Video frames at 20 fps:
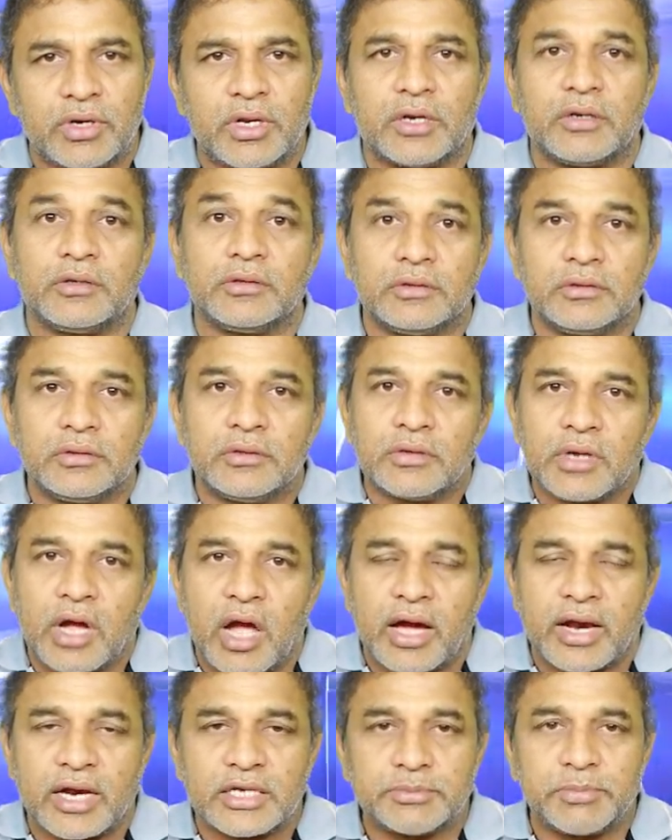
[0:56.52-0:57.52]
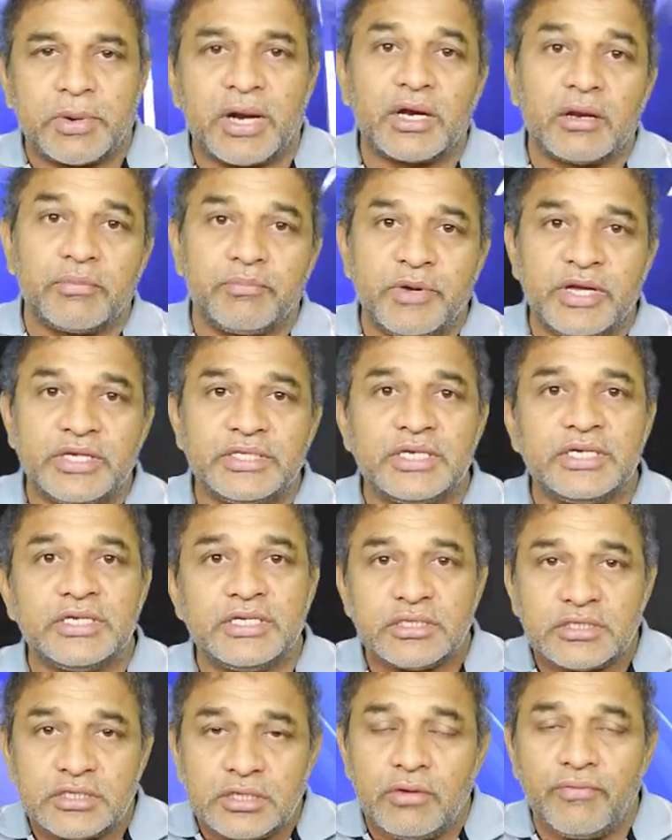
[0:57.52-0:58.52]
ఉన్నారు కాంగ్రెస్ పార్టీ
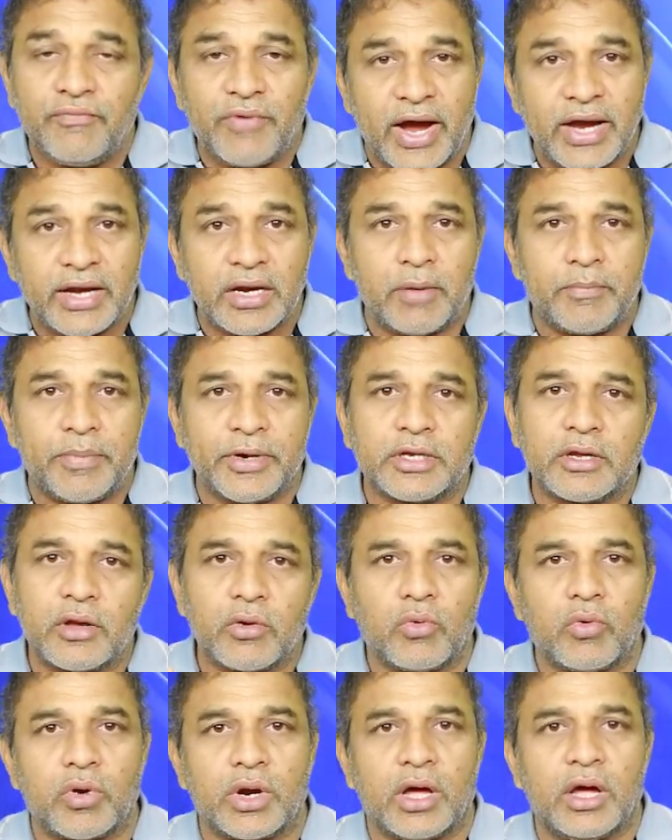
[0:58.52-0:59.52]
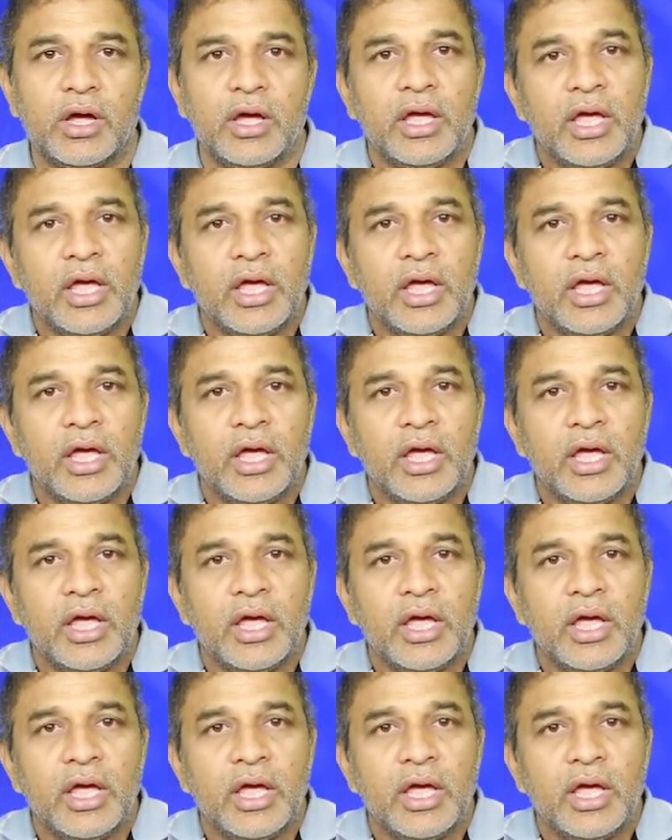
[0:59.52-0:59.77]
పీసీసీ చీఫ్ అయినప్పటికీ కూడా